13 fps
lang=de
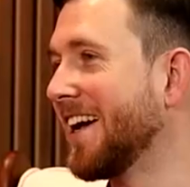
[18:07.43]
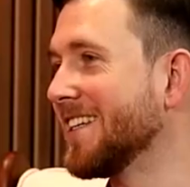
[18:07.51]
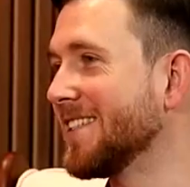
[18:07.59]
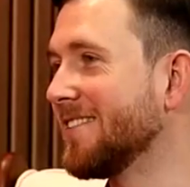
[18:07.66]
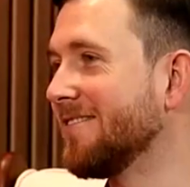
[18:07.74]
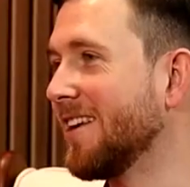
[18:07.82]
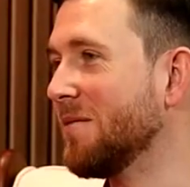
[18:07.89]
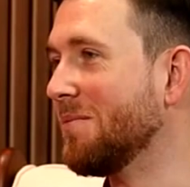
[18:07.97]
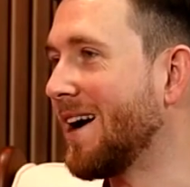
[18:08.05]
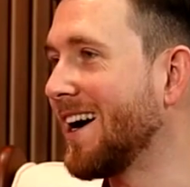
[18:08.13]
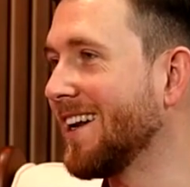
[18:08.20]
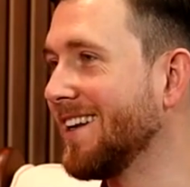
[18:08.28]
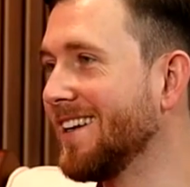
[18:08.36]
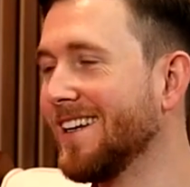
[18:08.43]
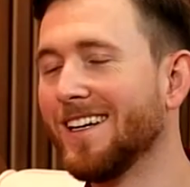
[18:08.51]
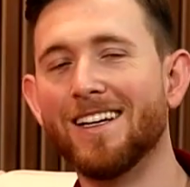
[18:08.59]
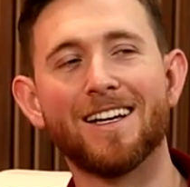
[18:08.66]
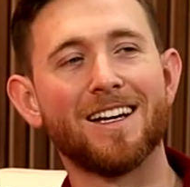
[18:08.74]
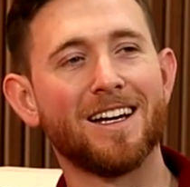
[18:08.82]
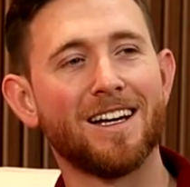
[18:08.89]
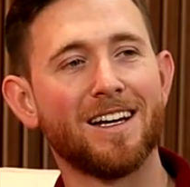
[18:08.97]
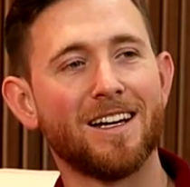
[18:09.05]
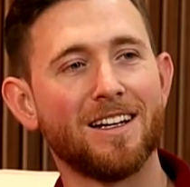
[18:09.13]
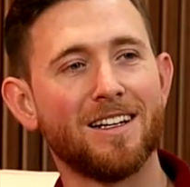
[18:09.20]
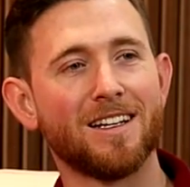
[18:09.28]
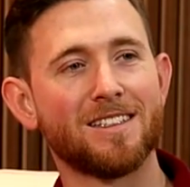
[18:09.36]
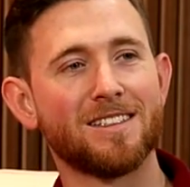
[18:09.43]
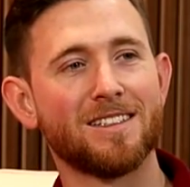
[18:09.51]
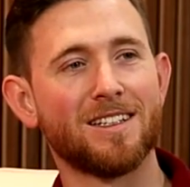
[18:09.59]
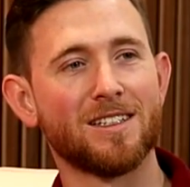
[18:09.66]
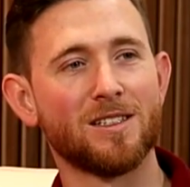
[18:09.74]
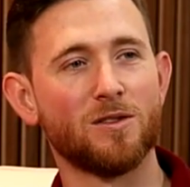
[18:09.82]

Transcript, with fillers: heißen Quellen baden. Ja. das, das